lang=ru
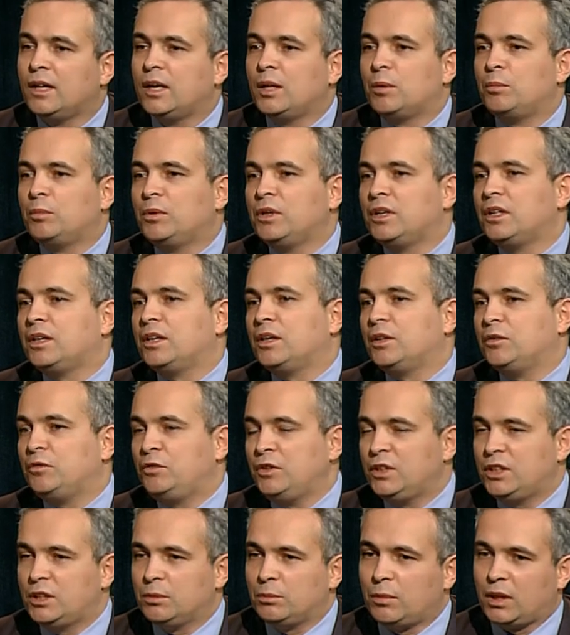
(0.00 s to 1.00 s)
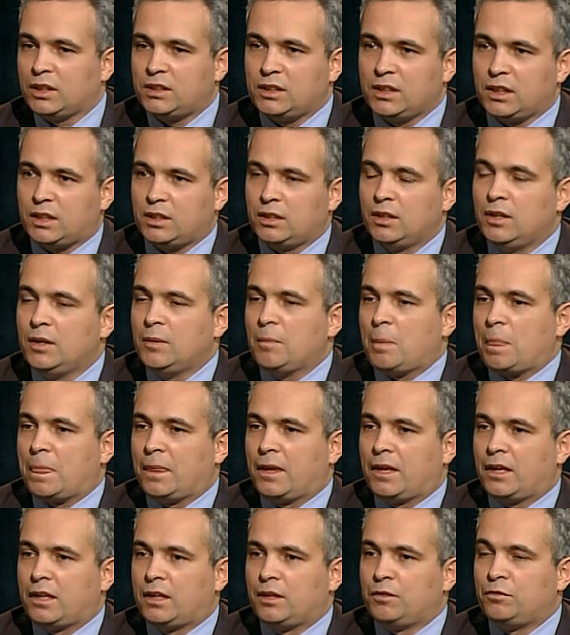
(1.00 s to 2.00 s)
мы видим о тех
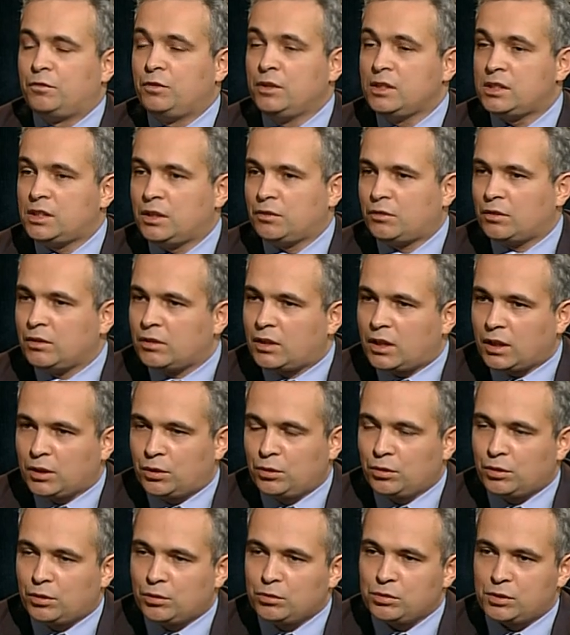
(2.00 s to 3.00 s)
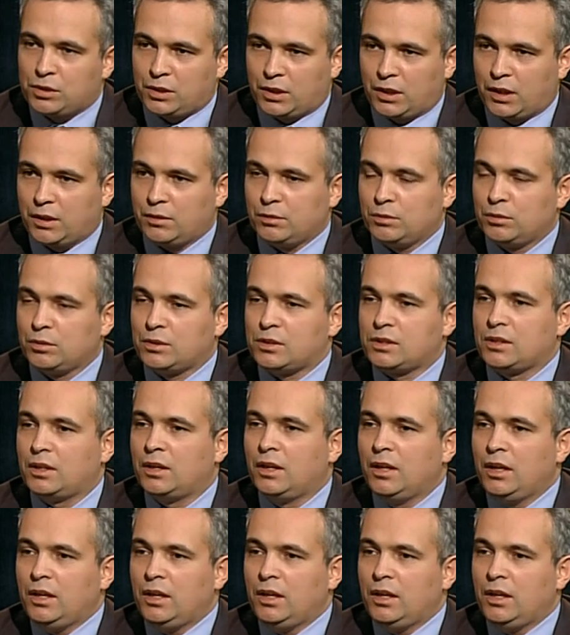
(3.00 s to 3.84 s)
э, выставках, которые устраиваются.